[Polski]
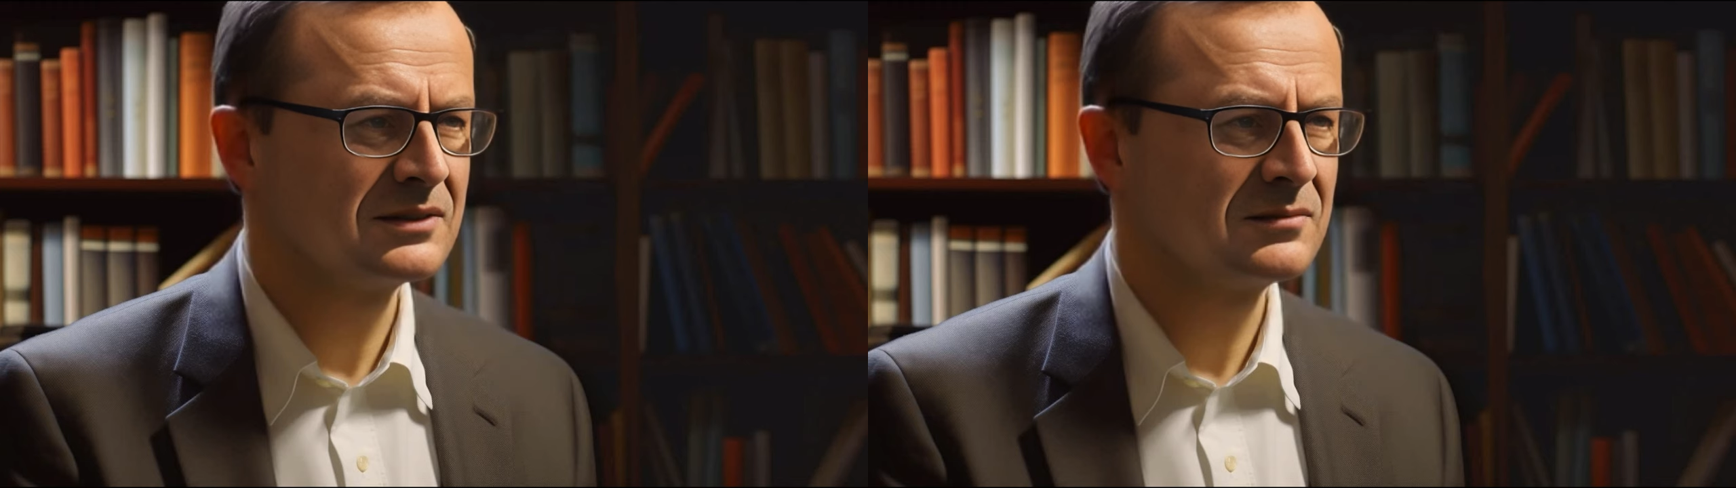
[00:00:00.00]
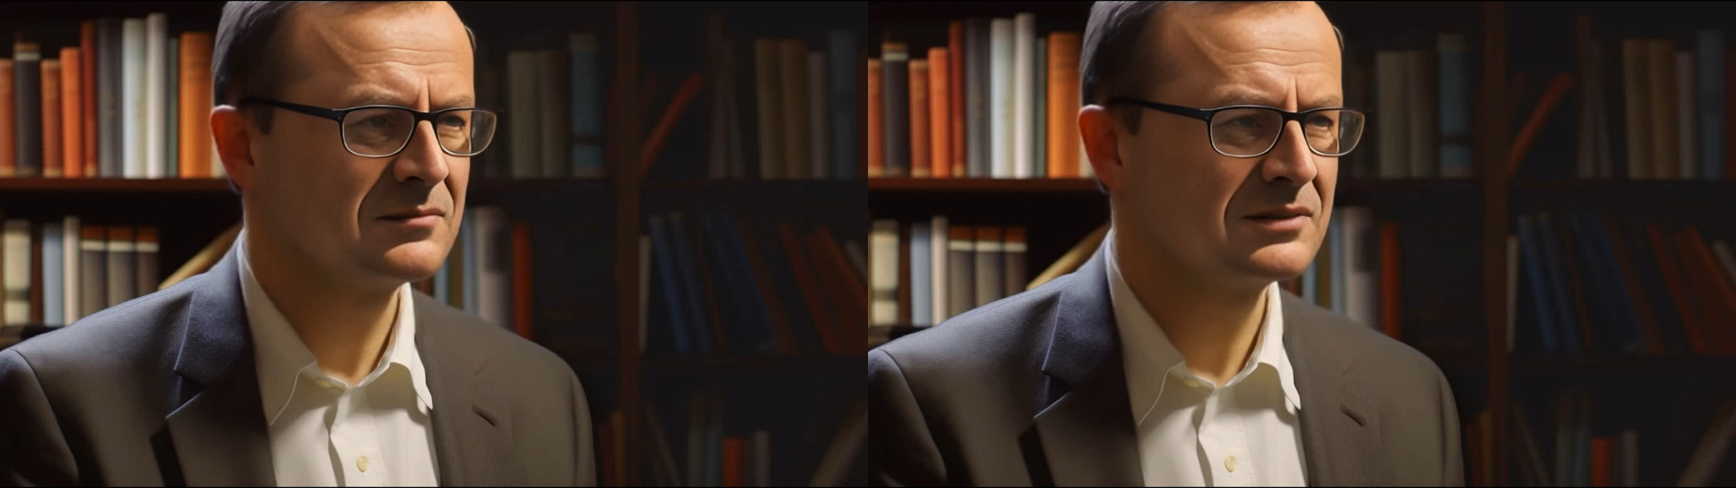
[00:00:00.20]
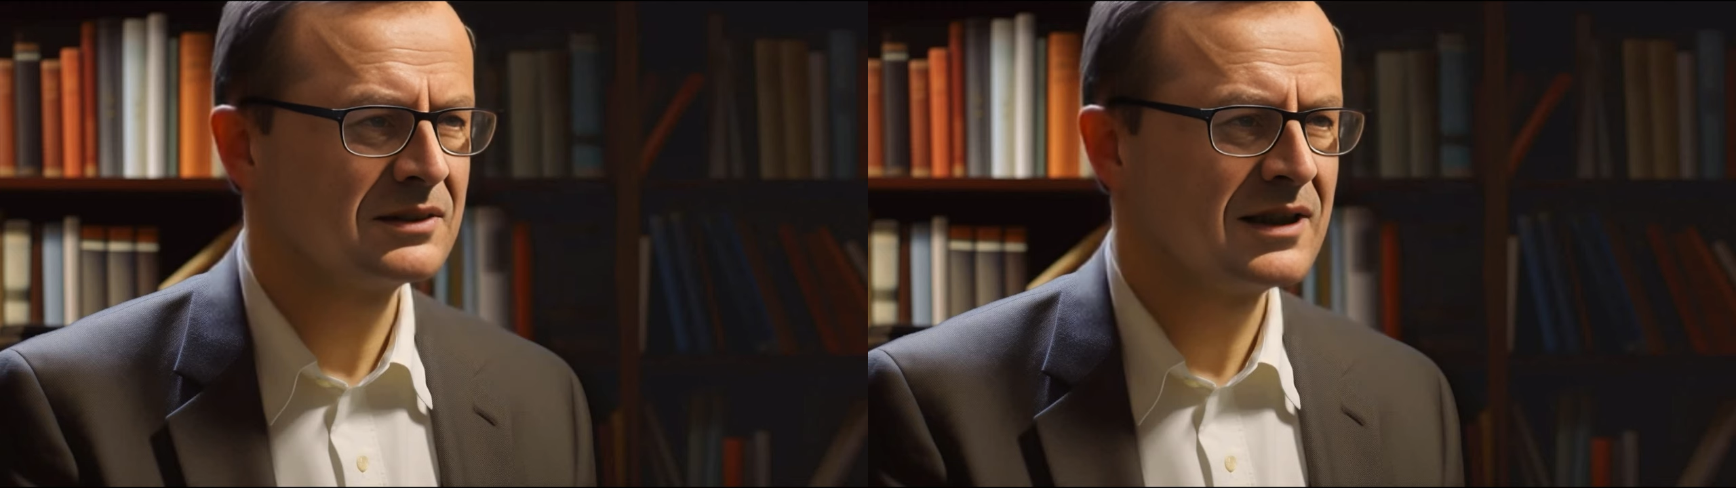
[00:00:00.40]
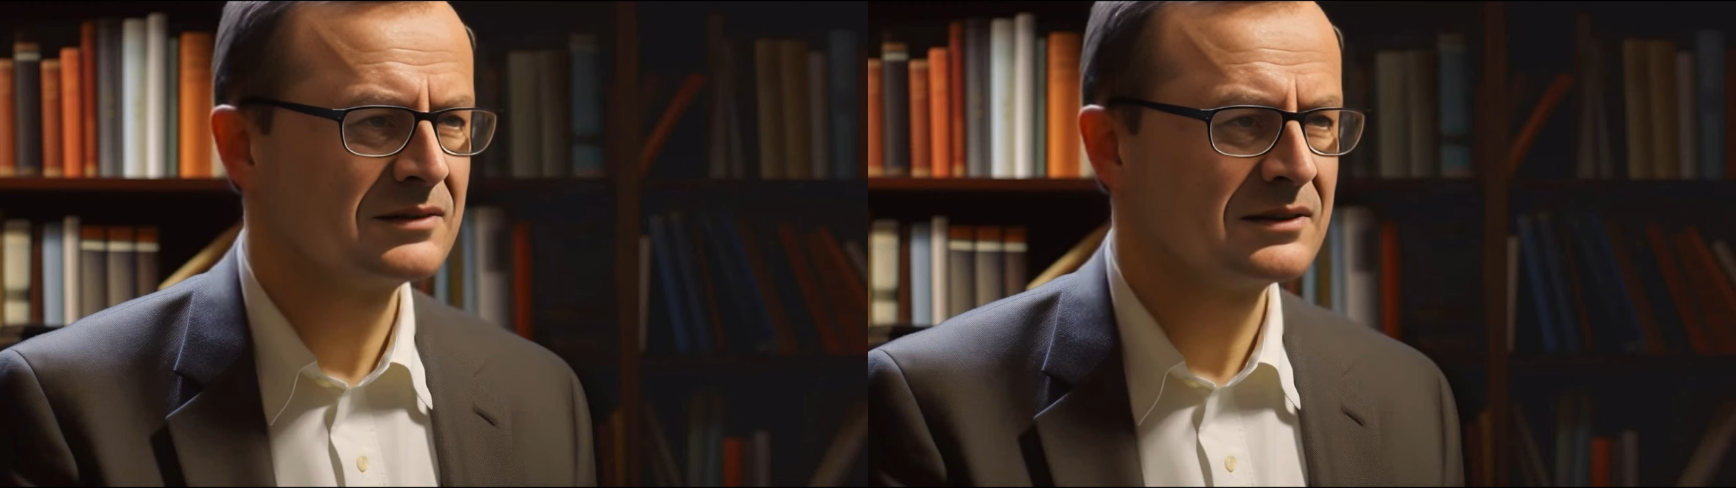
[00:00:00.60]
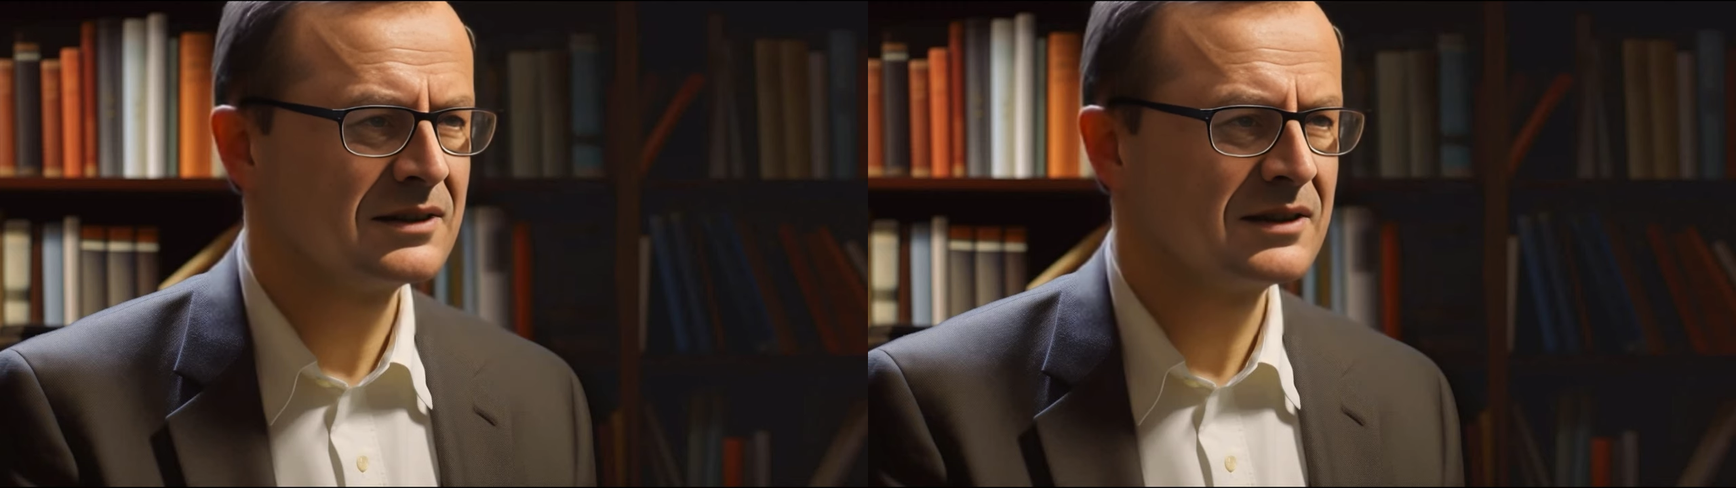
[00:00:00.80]
przybysza
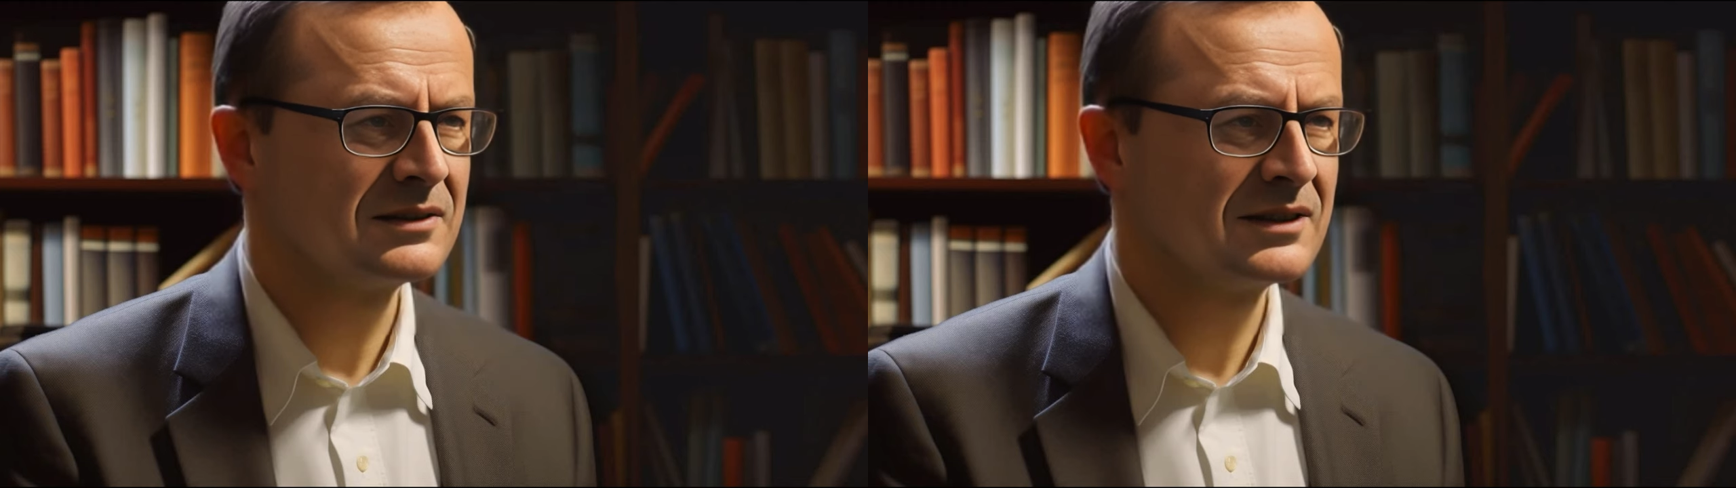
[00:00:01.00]
e,